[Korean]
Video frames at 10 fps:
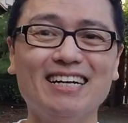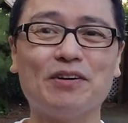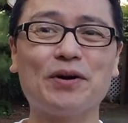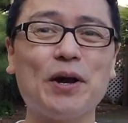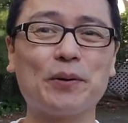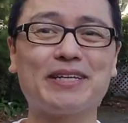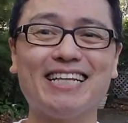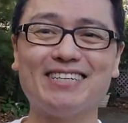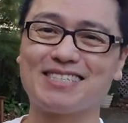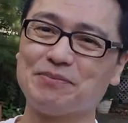거기 어떻게
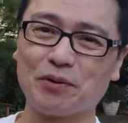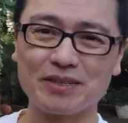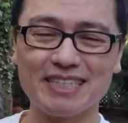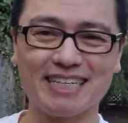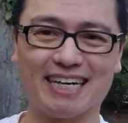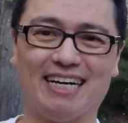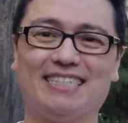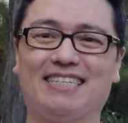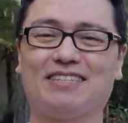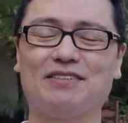나올지 모르니까
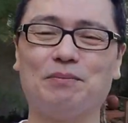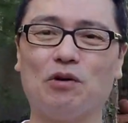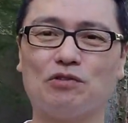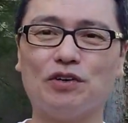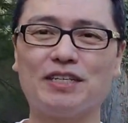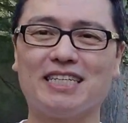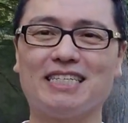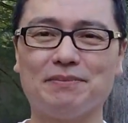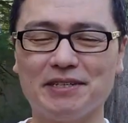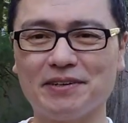예, 뭐뭐 9월이나
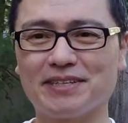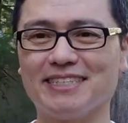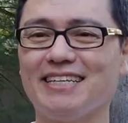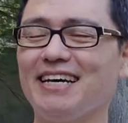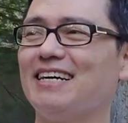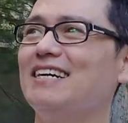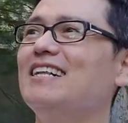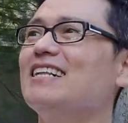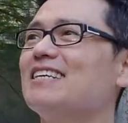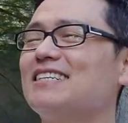11월인데
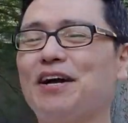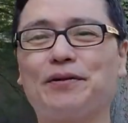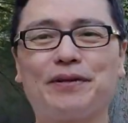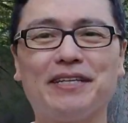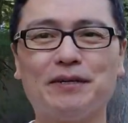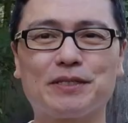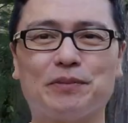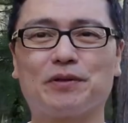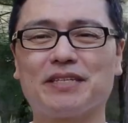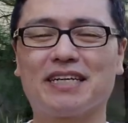그게 어떻게 나올지
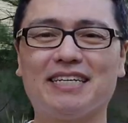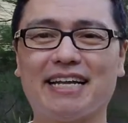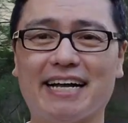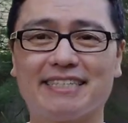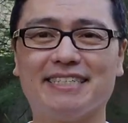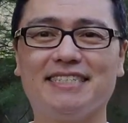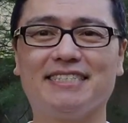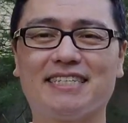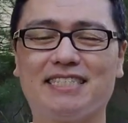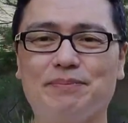모르니까 다들
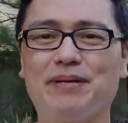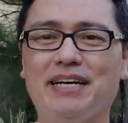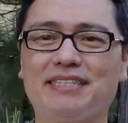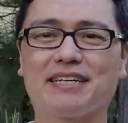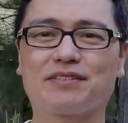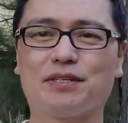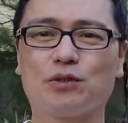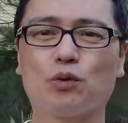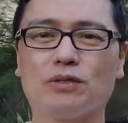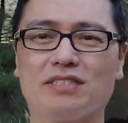이제 CPI 인덱스에
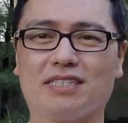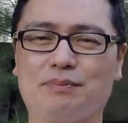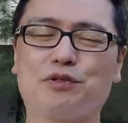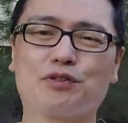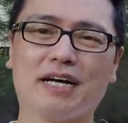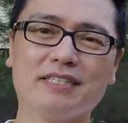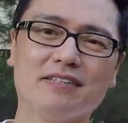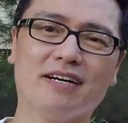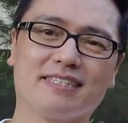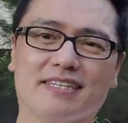또 이제 집중을 하는
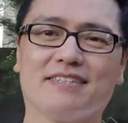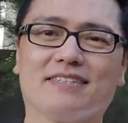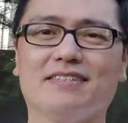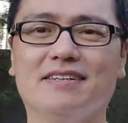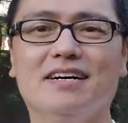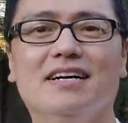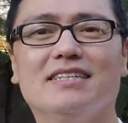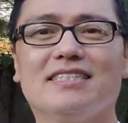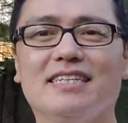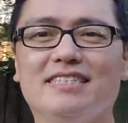것 같아요. 그래서
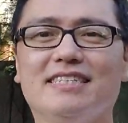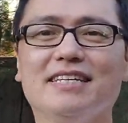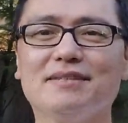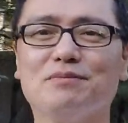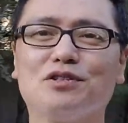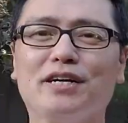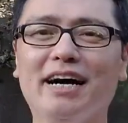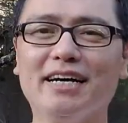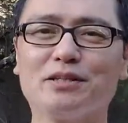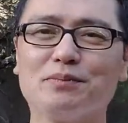제가 이제는
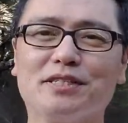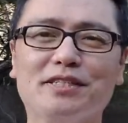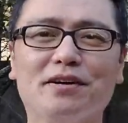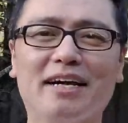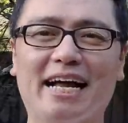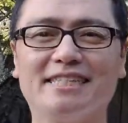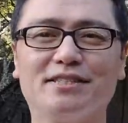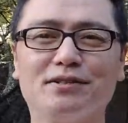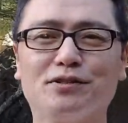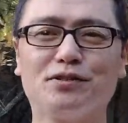물가에 좀 신경을 안
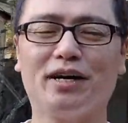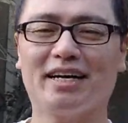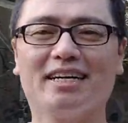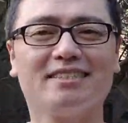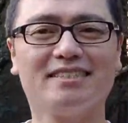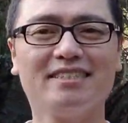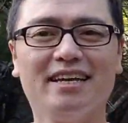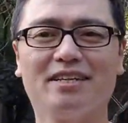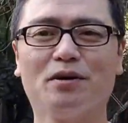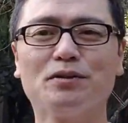쓸 줄
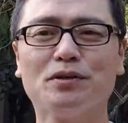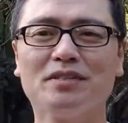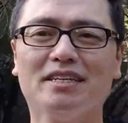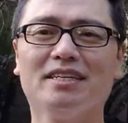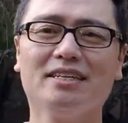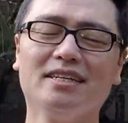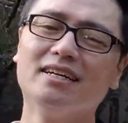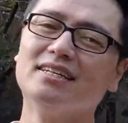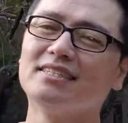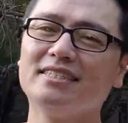알았는데 여전히
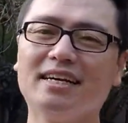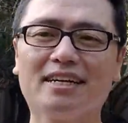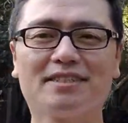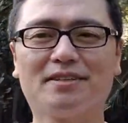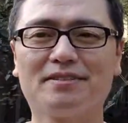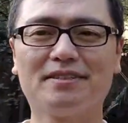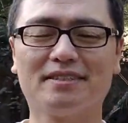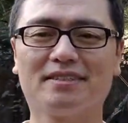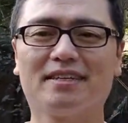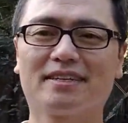
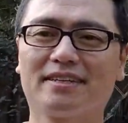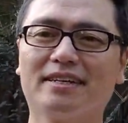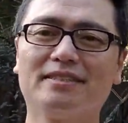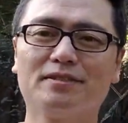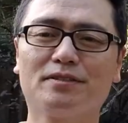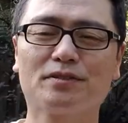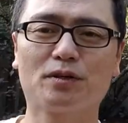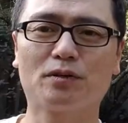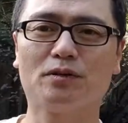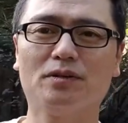시장에서는 예, 기관들도
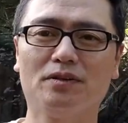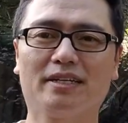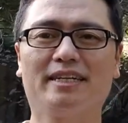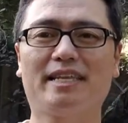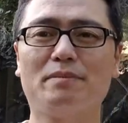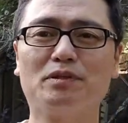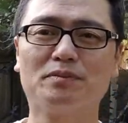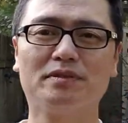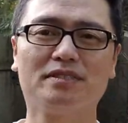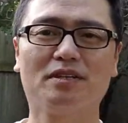그렇고 예,
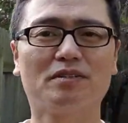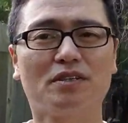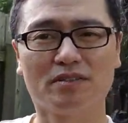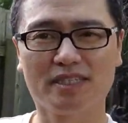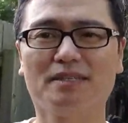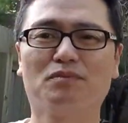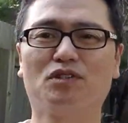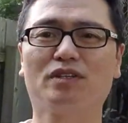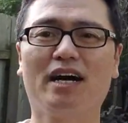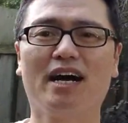대부분 여전히
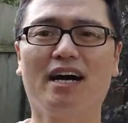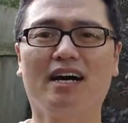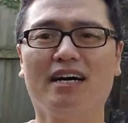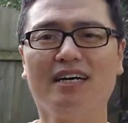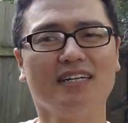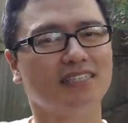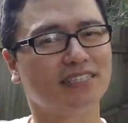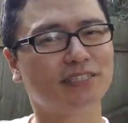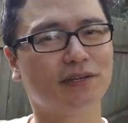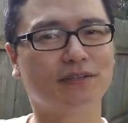물가
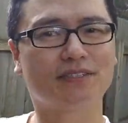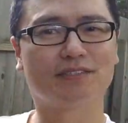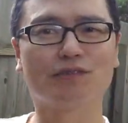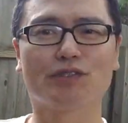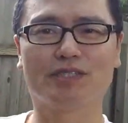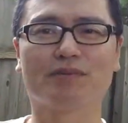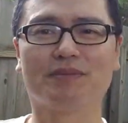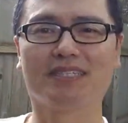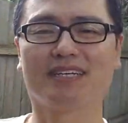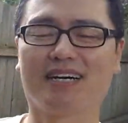신경을 쓰고 있습니다.